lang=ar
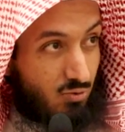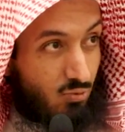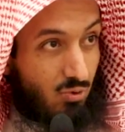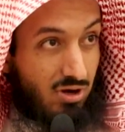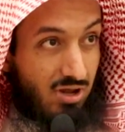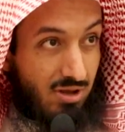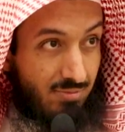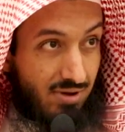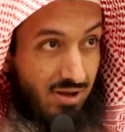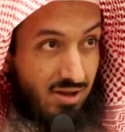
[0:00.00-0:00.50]

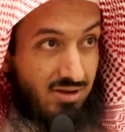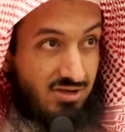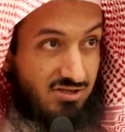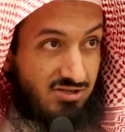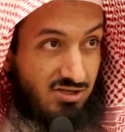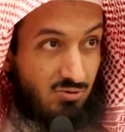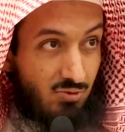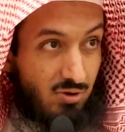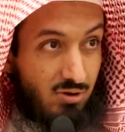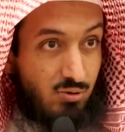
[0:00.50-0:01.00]
والإيمان
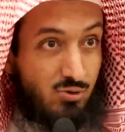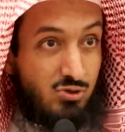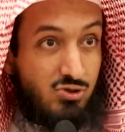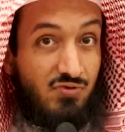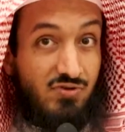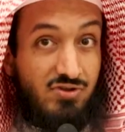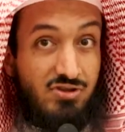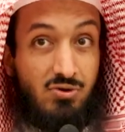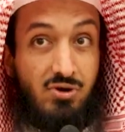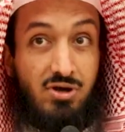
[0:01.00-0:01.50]
يزيد
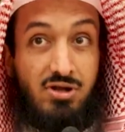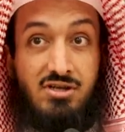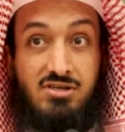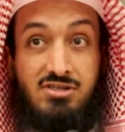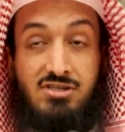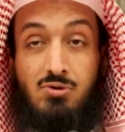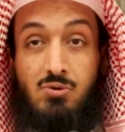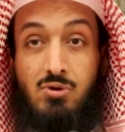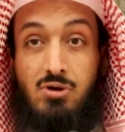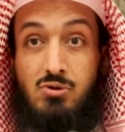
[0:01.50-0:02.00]
وينقص فالتوحيد
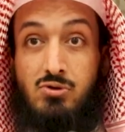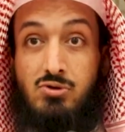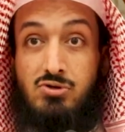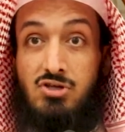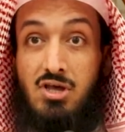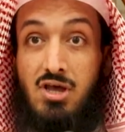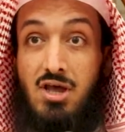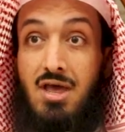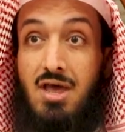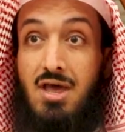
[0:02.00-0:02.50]
يزيد
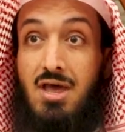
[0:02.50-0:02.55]
وينقص